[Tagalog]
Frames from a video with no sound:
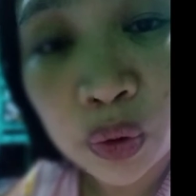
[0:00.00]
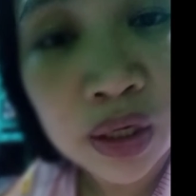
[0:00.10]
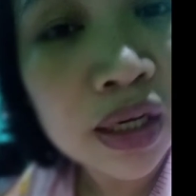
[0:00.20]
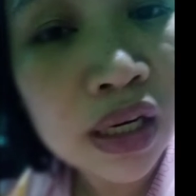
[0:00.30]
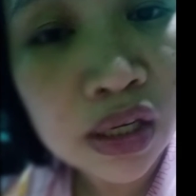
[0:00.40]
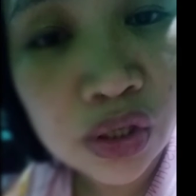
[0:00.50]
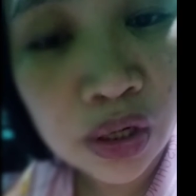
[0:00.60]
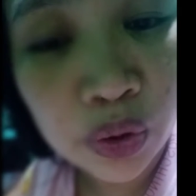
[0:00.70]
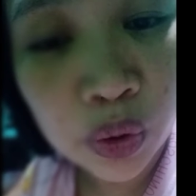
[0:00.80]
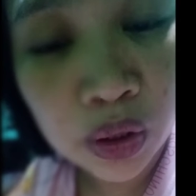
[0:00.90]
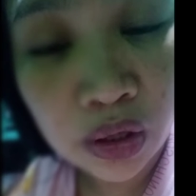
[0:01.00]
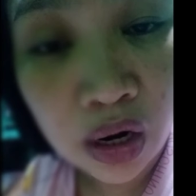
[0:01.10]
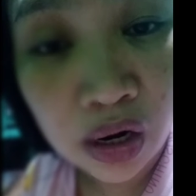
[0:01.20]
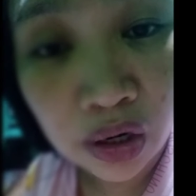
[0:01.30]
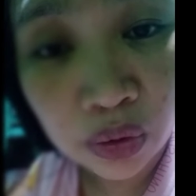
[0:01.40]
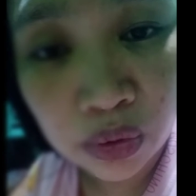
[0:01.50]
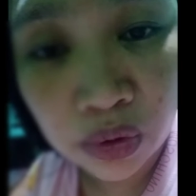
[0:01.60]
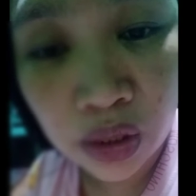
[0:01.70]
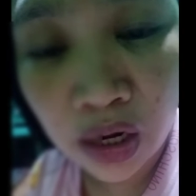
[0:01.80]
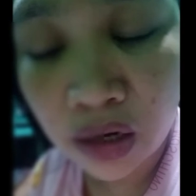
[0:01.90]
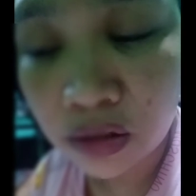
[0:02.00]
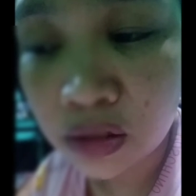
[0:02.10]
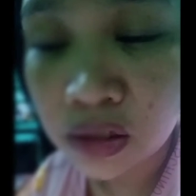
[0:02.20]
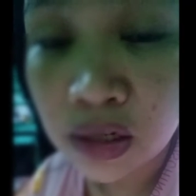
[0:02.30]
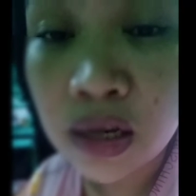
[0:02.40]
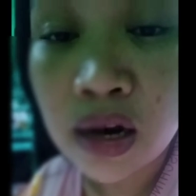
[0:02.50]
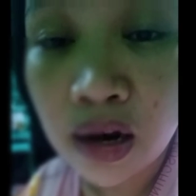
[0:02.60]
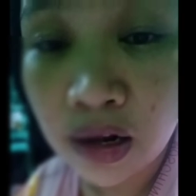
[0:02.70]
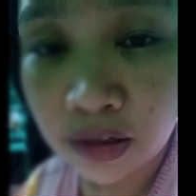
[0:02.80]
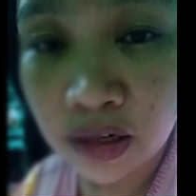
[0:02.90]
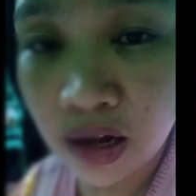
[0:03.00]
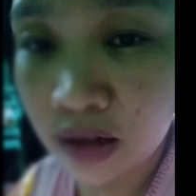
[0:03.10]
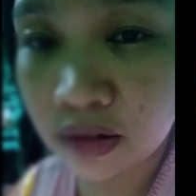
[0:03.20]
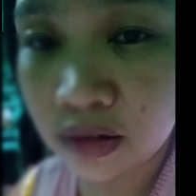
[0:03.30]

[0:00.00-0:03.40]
hindi na siya ngayon nagkakaroon ng lagnat.